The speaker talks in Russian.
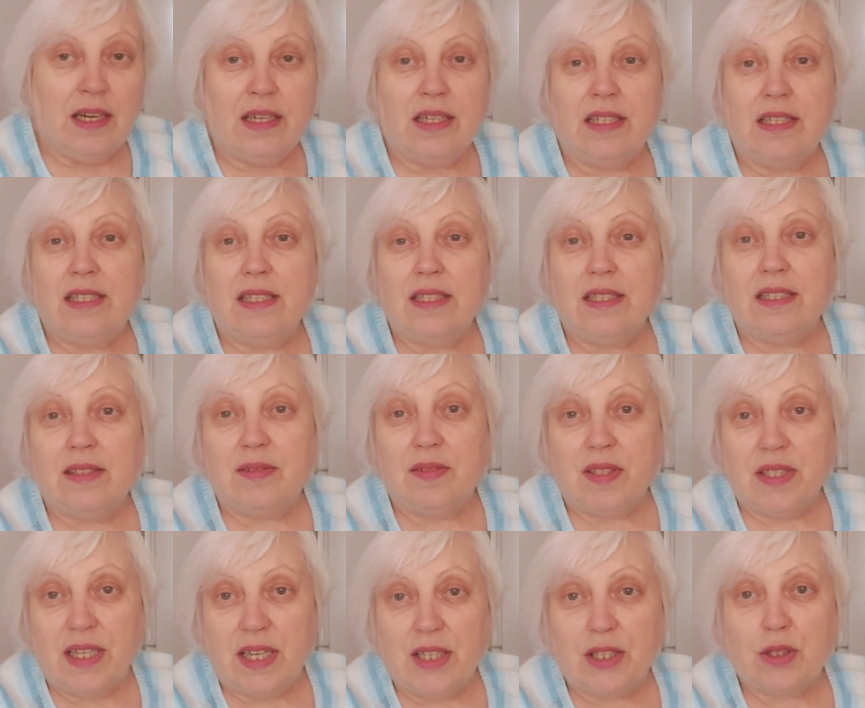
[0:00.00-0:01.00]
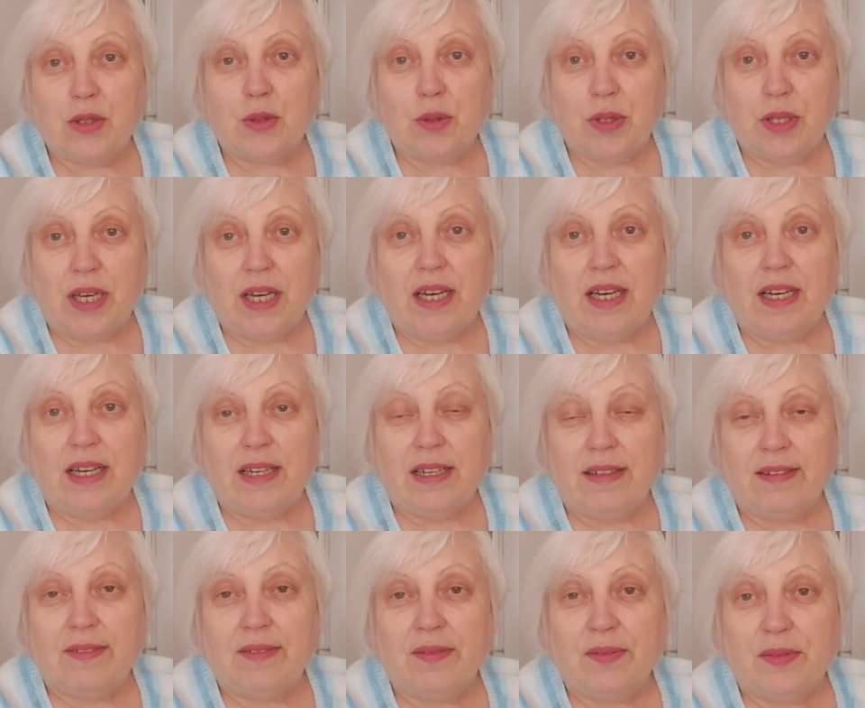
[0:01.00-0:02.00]
Единственное, что я
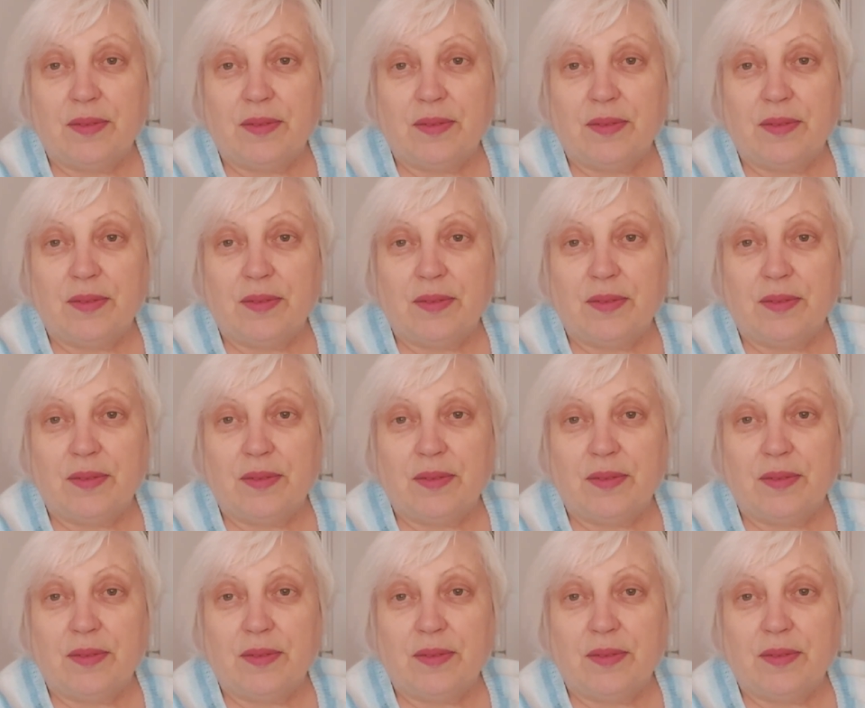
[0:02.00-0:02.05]
э,